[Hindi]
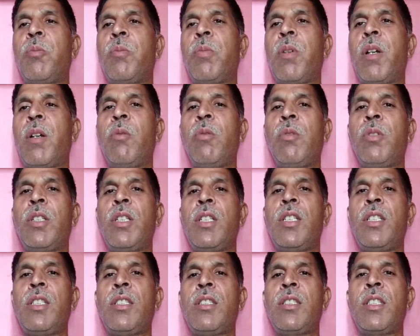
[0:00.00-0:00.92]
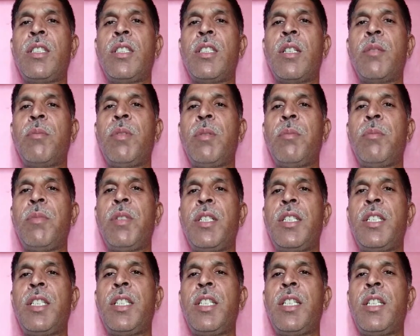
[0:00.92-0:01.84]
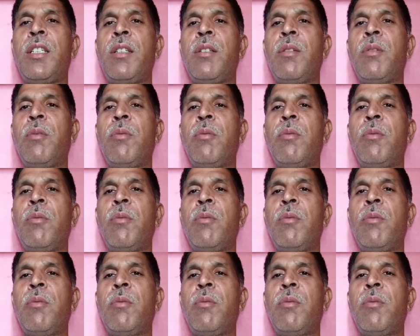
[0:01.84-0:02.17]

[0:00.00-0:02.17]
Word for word: पाओ के नीचे दबी मिट्टी ने